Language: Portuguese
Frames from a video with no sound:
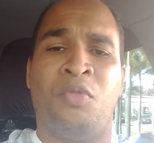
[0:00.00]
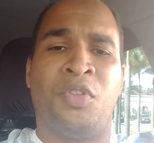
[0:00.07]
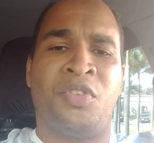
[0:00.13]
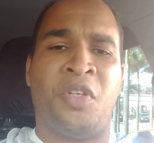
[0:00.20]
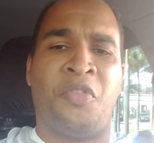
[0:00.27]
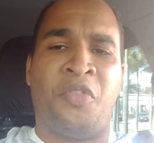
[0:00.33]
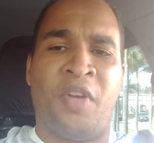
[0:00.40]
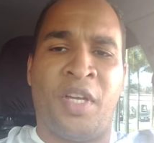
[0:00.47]

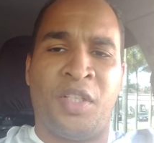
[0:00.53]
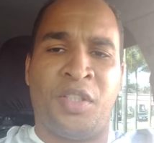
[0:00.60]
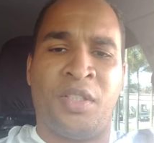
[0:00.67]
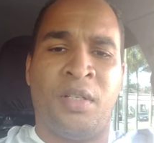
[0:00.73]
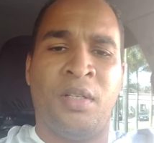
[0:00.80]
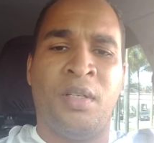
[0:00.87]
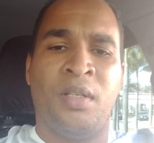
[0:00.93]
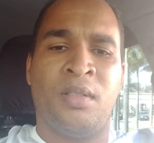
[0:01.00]
você fecha,
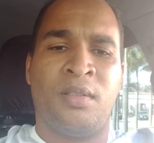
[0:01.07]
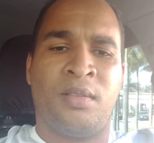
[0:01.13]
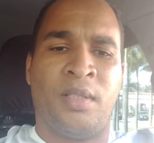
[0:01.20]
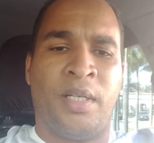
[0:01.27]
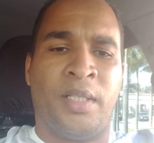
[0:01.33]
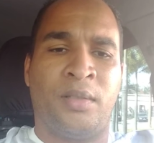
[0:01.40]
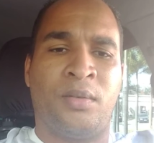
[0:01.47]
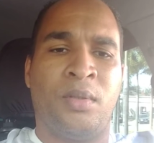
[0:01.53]

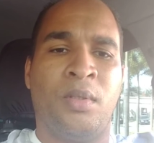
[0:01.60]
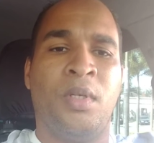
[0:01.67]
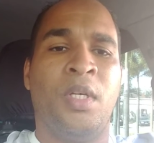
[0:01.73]
certo?